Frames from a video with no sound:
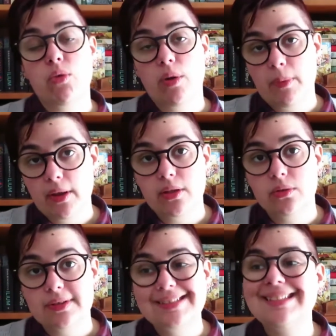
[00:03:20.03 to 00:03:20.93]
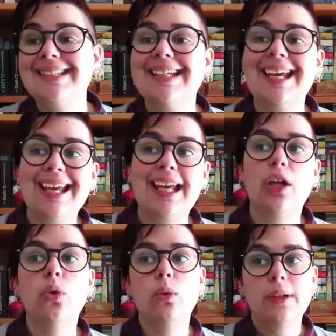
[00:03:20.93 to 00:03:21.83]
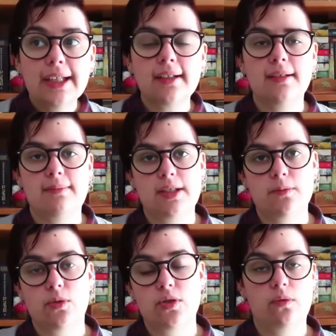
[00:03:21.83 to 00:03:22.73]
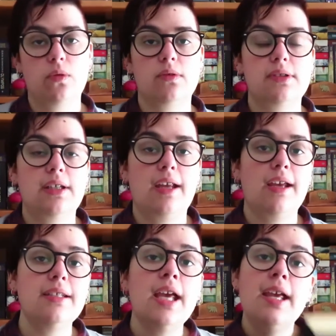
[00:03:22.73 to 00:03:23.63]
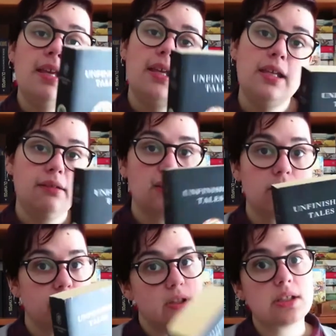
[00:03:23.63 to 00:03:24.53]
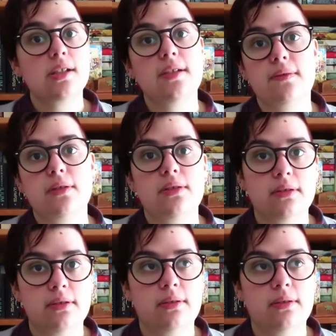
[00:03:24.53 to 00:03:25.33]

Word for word: O que pode acontecer é eu ler na mesma O Senhor dos Anéis e ler um destes livros.